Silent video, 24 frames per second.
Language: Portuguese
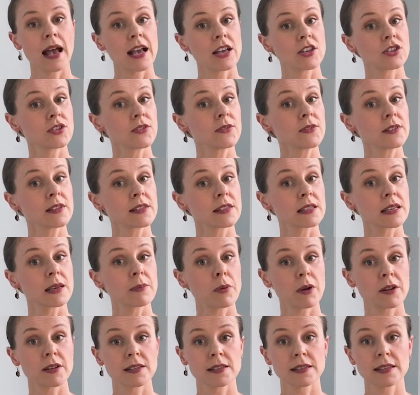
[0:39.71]
As dívidas que
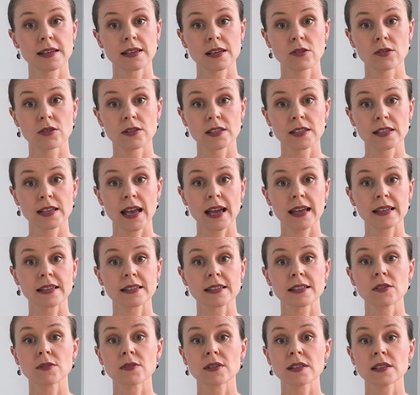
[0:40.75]
podem ser negociadas
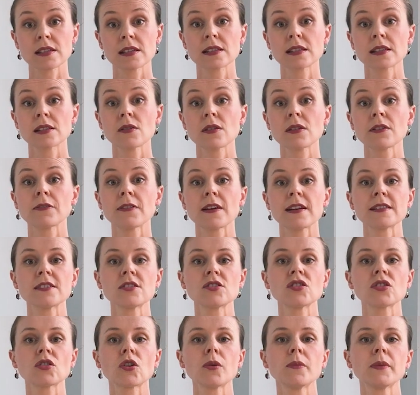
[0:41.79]
são as que estão em fase
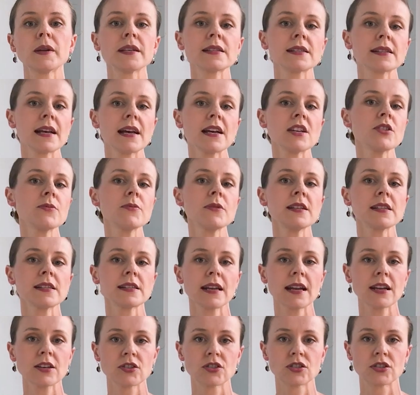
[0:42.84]
de cobrança
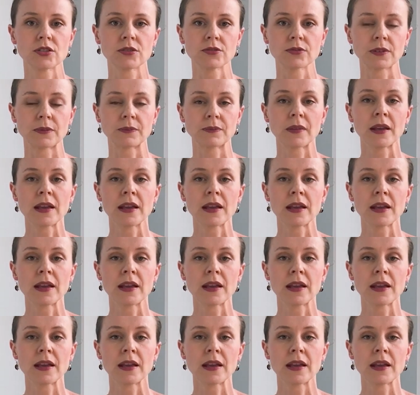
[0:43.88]
administrativa,